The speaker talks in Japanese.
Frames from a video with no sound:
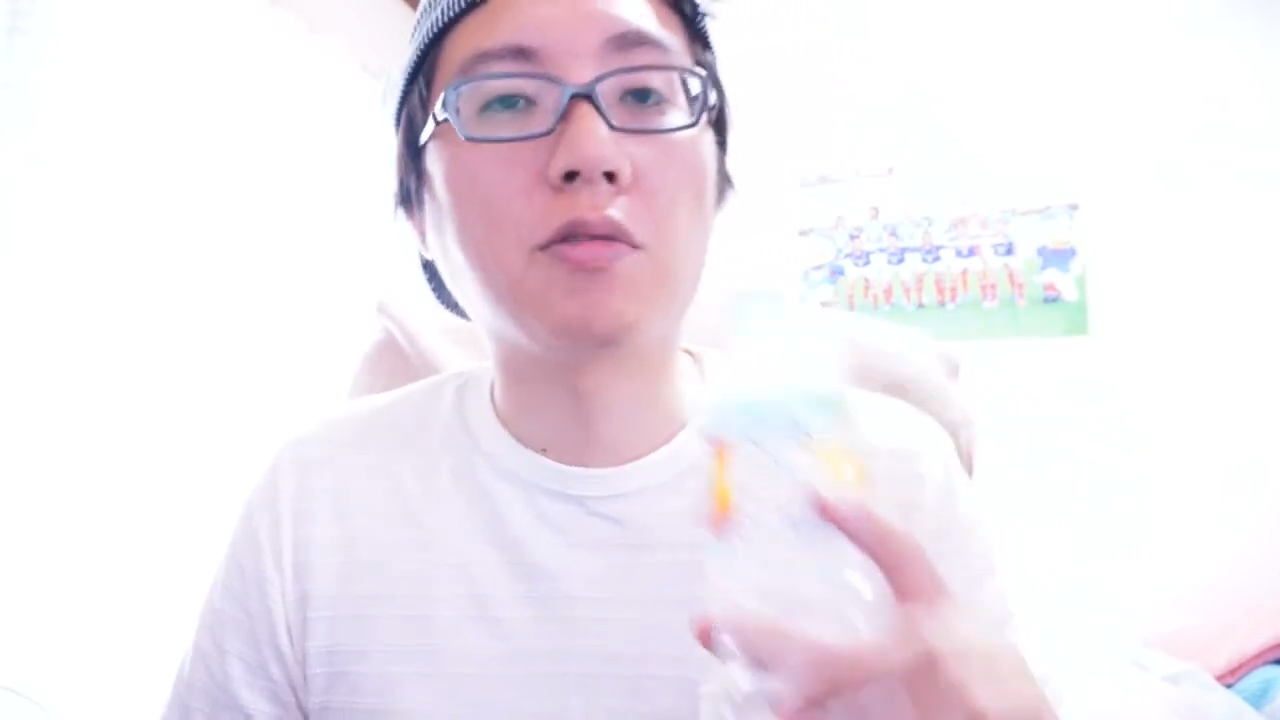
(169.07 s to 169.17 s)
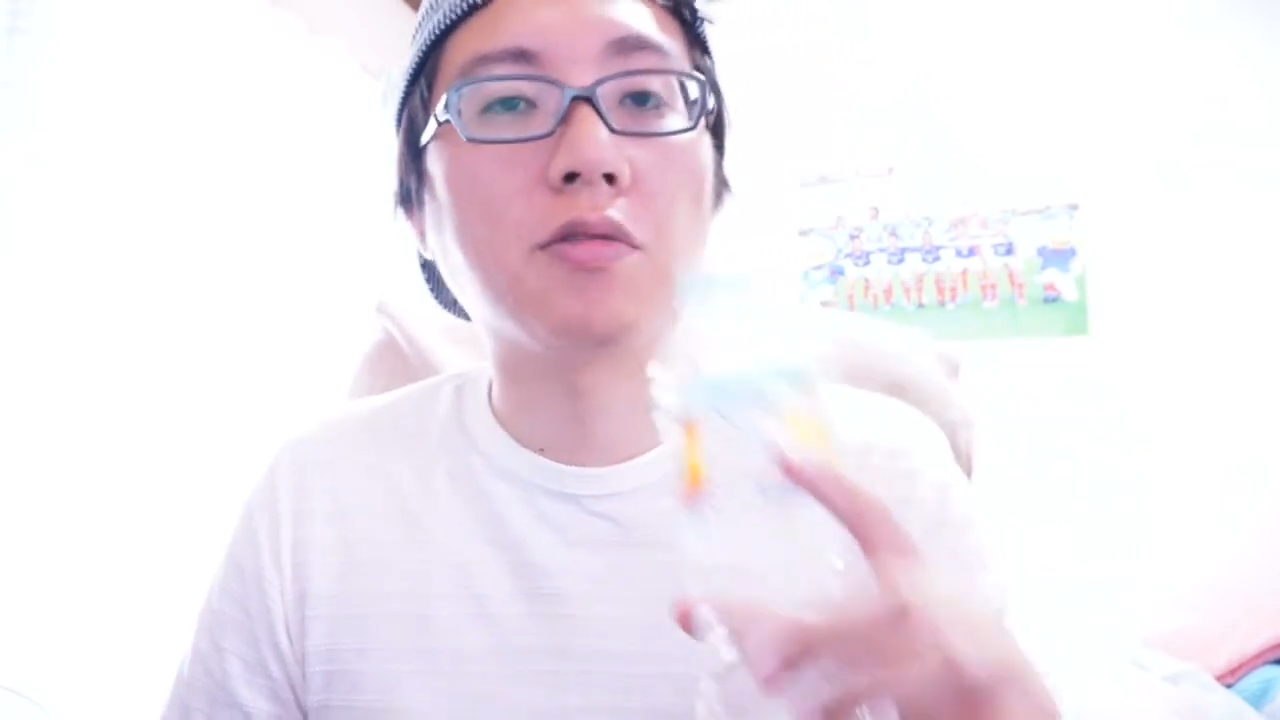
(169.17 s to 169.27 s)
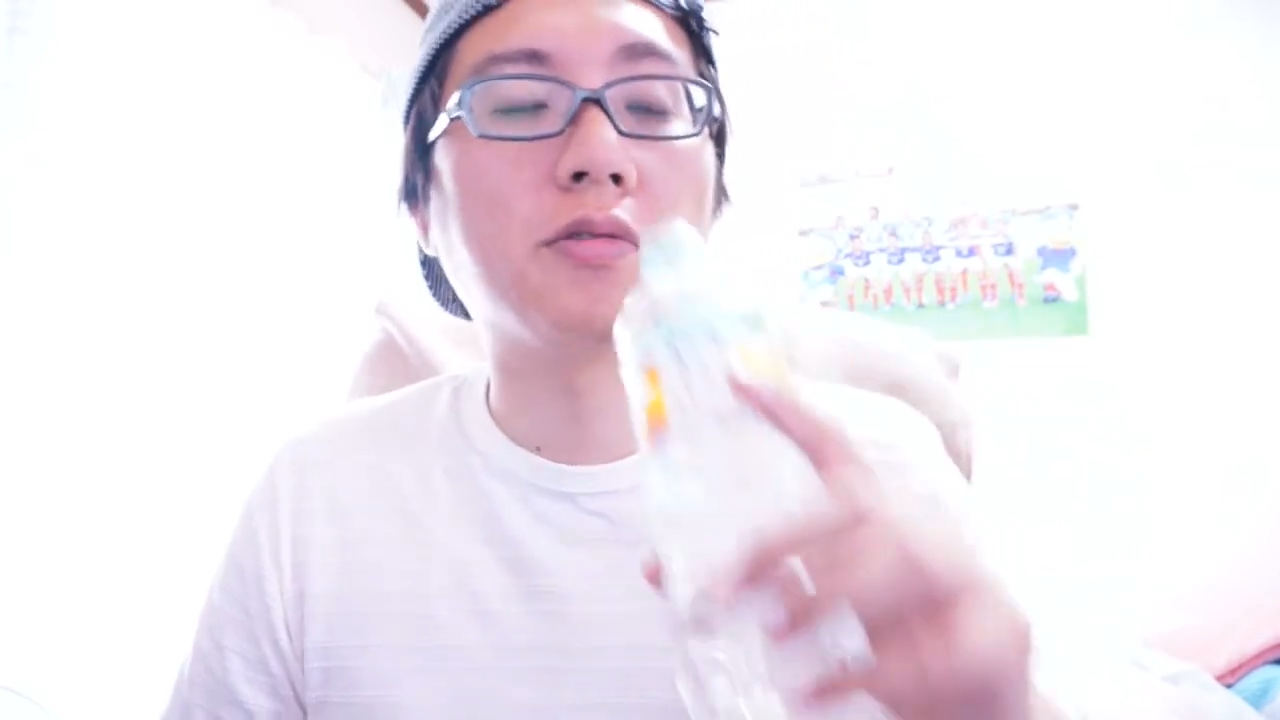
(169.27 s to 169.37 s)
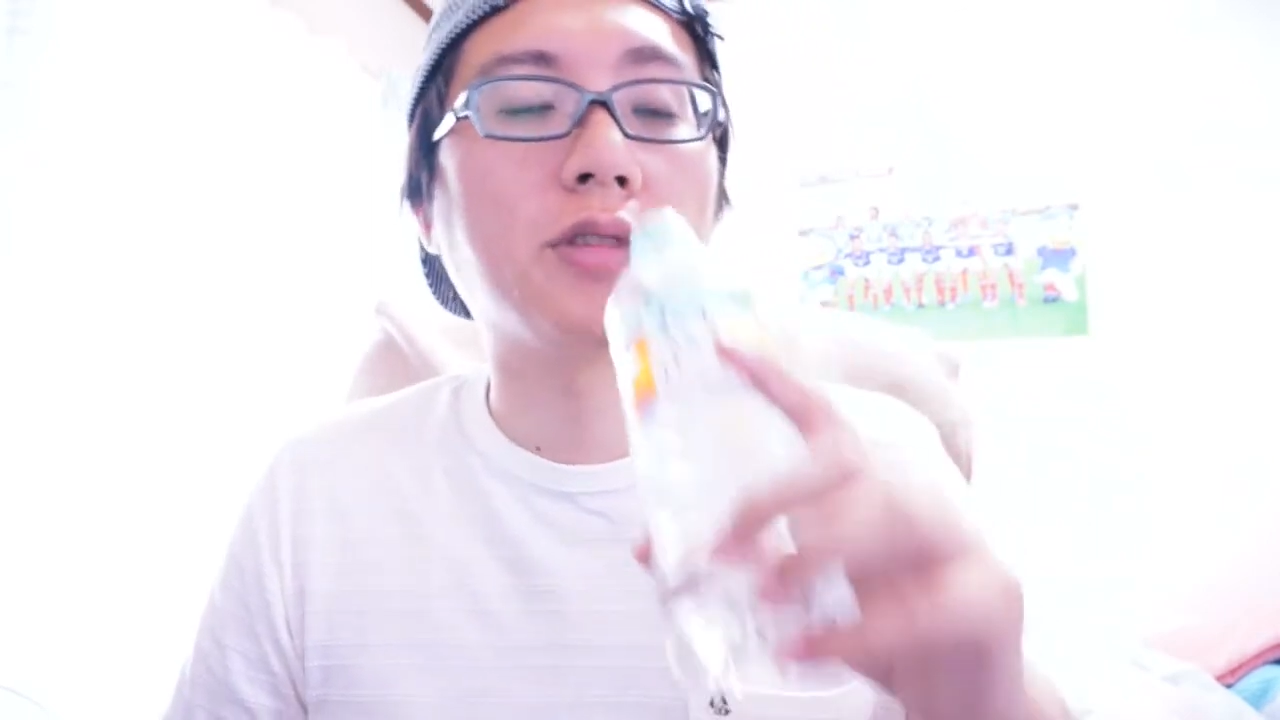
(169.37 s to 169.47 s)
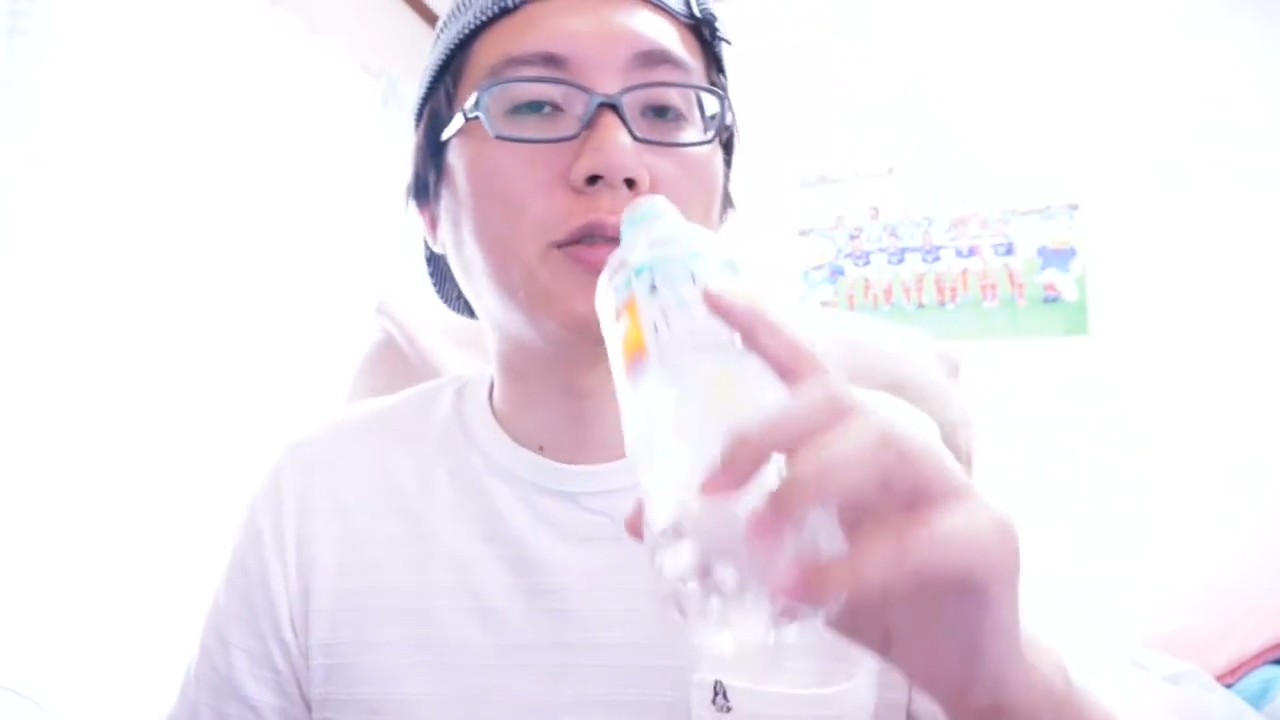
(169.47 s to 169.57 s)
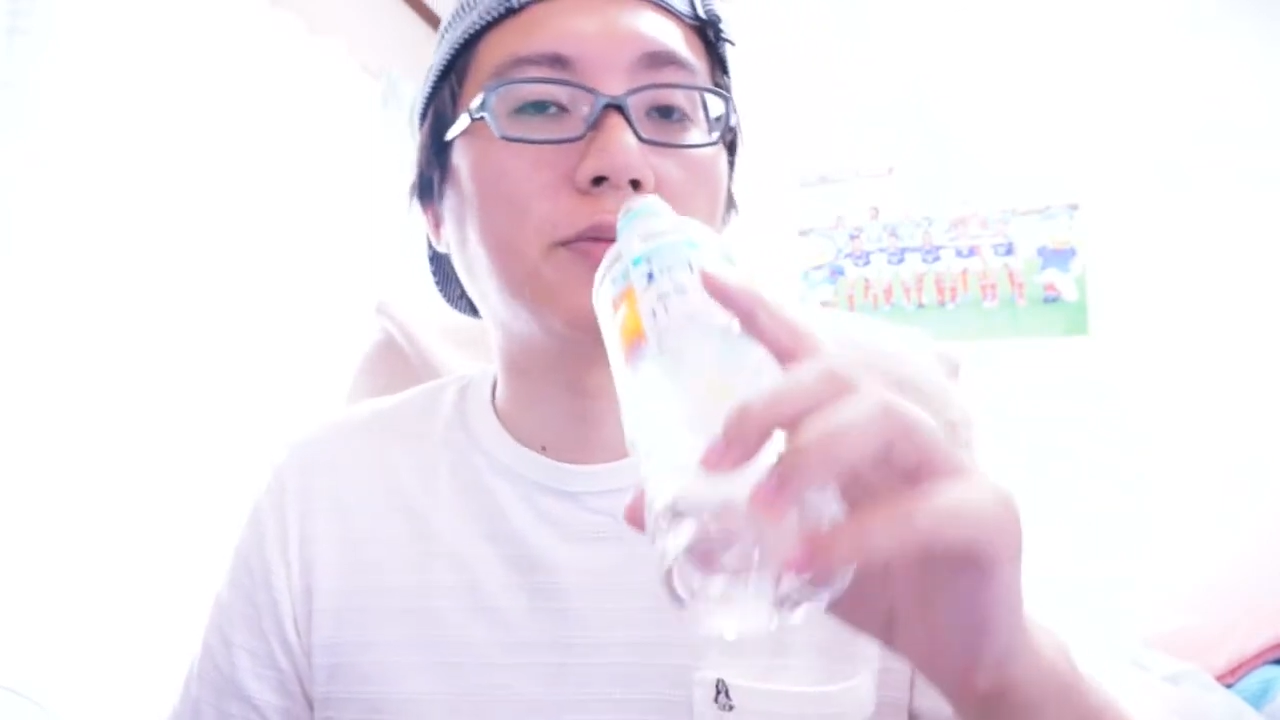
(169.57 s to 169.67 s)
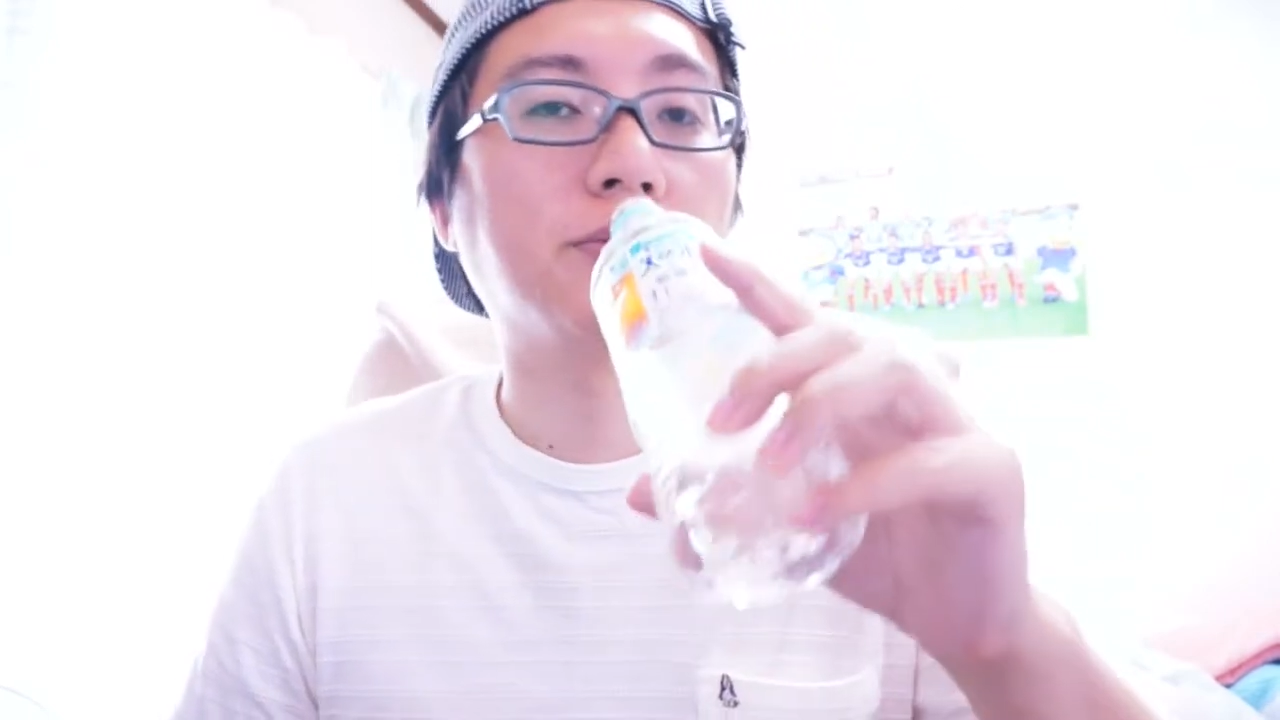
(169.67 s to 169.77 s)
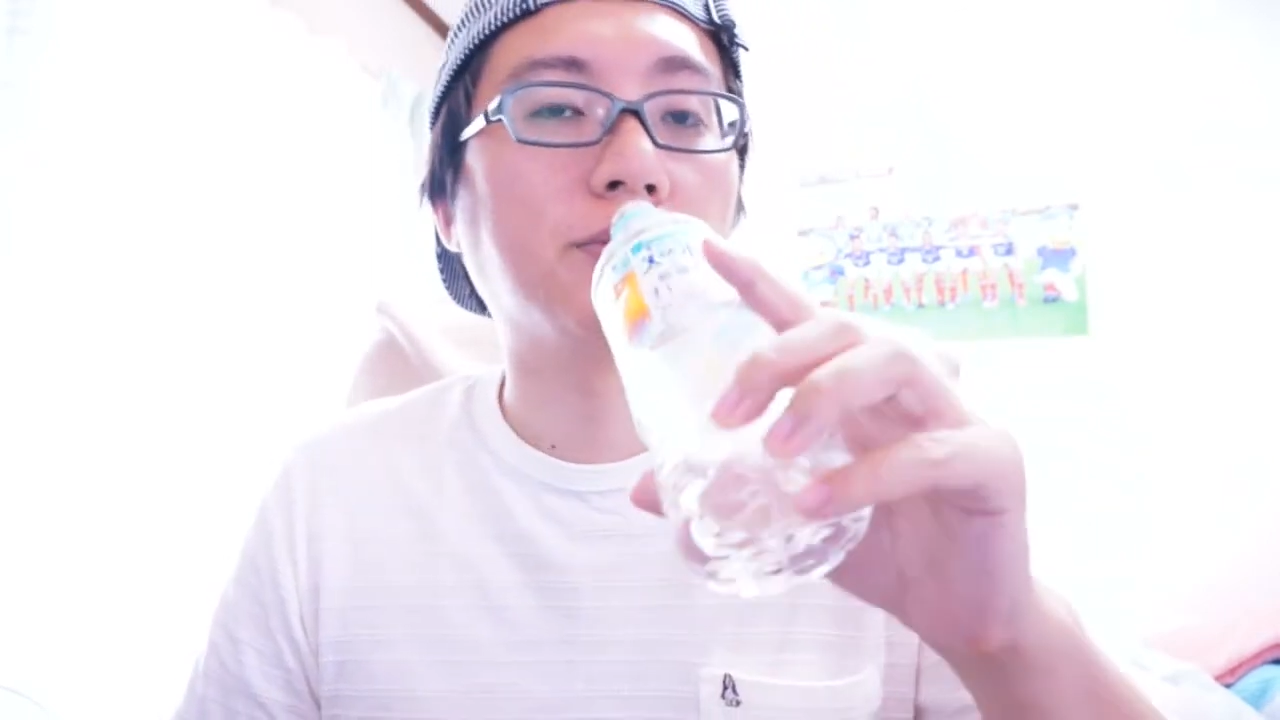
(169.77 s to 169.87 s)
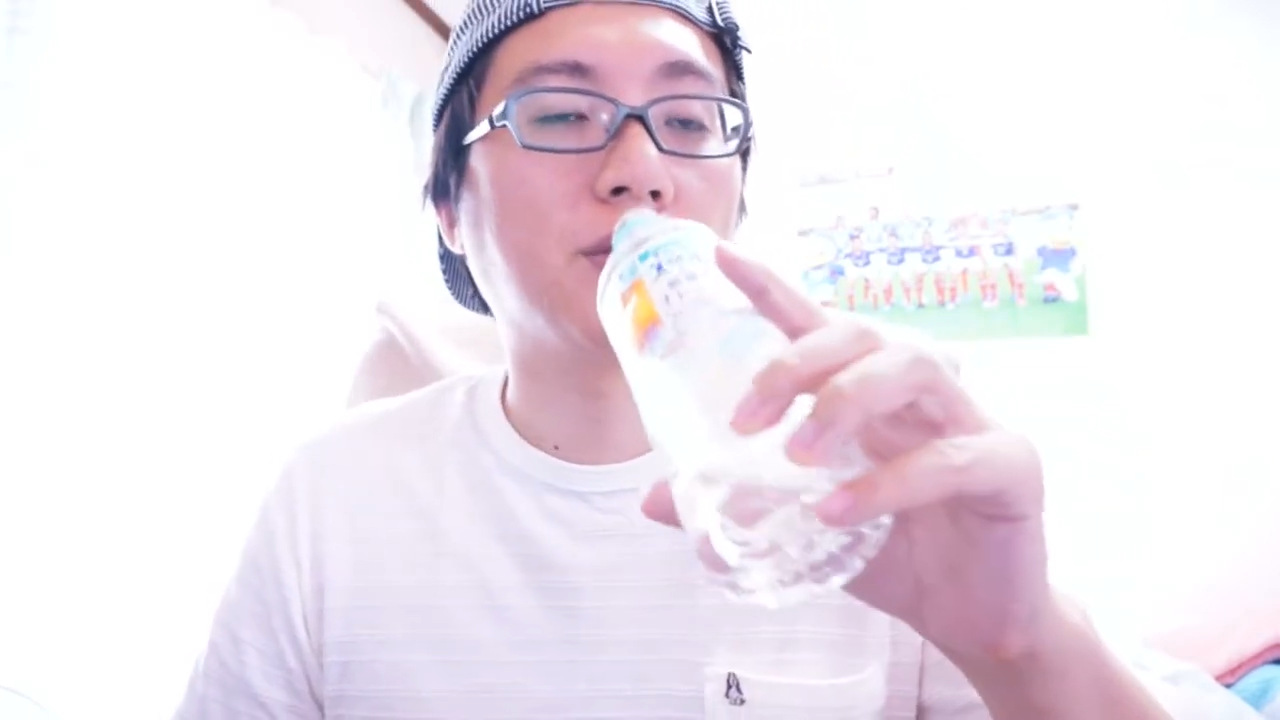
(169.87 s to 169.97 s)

欲しくなる